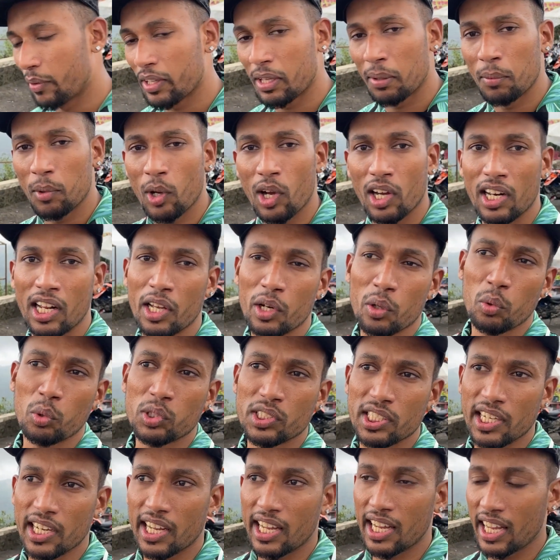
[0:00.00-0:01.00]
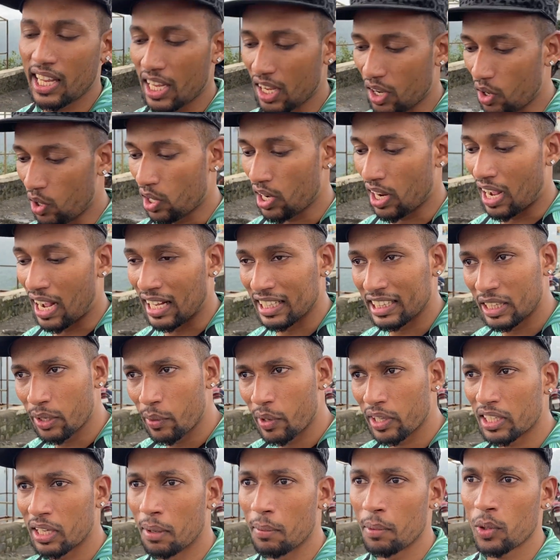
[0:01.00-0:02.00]
वक्त हम लोग अलग रूट से गए और आते
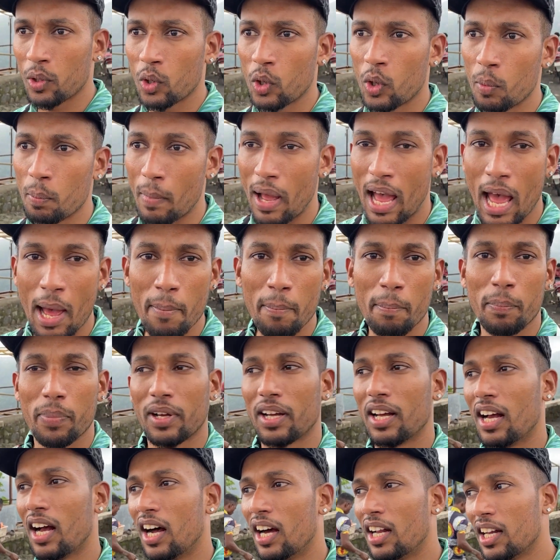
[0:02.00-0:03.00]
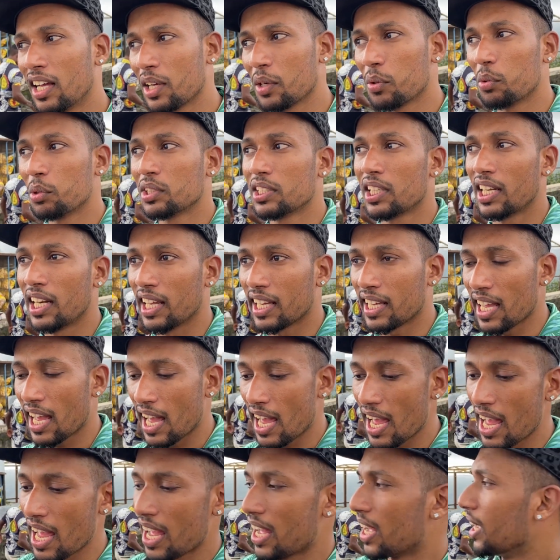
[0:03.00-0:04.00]
वक्त हम लोग को मैप अलग रूट से लेके
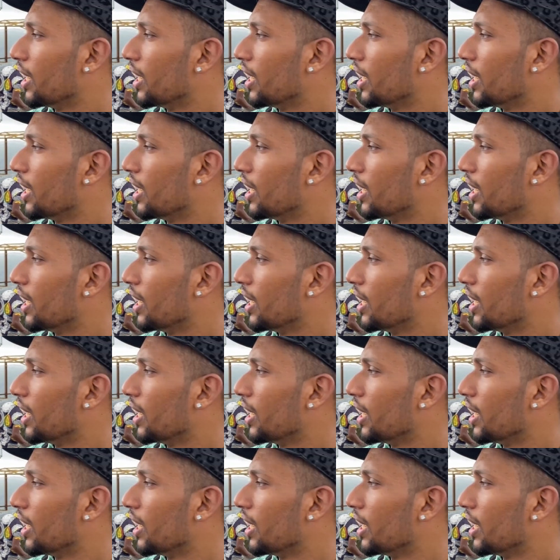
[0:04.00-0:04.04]
आए